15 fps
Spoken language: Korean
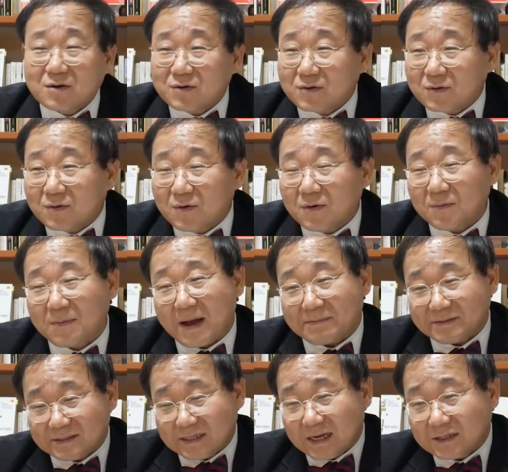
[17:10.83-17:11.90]
그리고
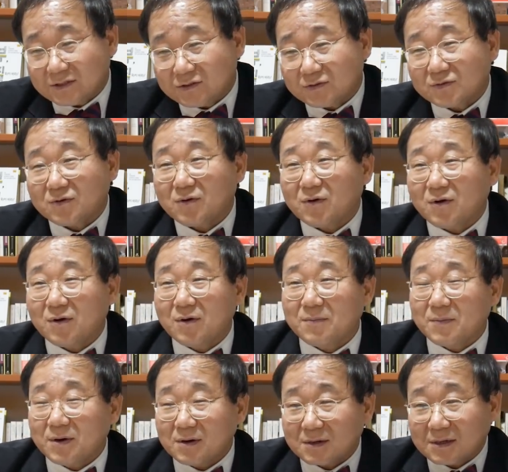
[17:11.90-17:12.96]
밥 사주고,
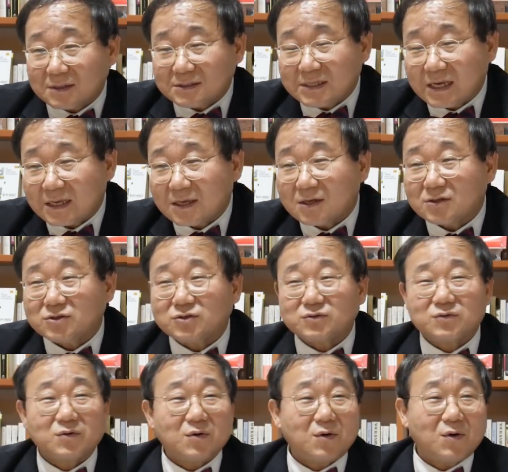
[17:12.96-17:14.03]
먹을 거
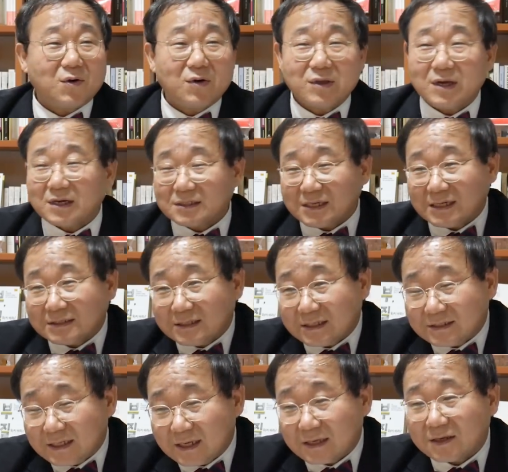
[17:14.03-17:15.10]
챙겨주고,
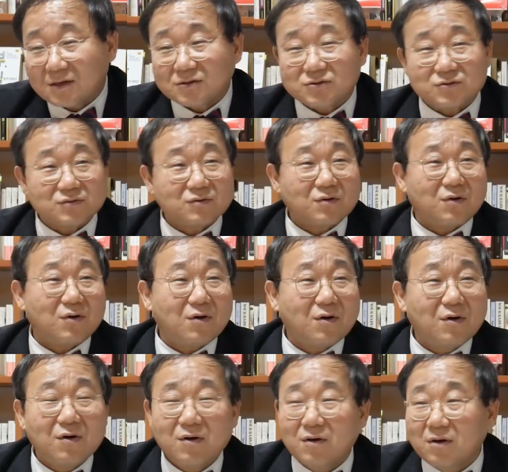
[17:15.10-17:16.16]
영양제
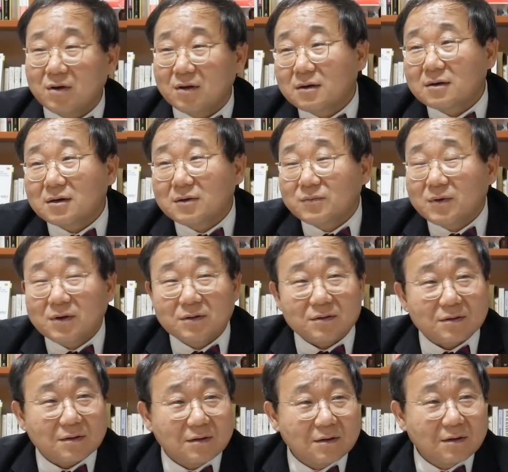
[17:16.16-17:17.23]
챙겨주고.
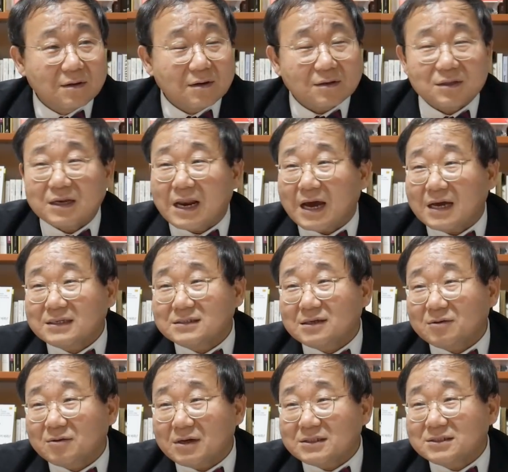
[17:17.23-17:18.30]
그러면 어떤
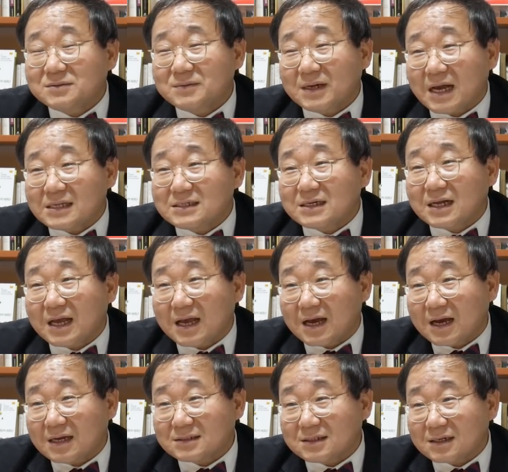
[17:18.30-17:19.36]
아가씨가 관심을 가질까요?
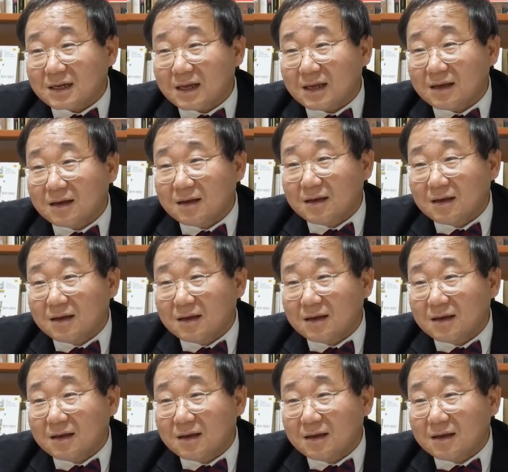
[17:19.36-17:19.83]
안 가질까요?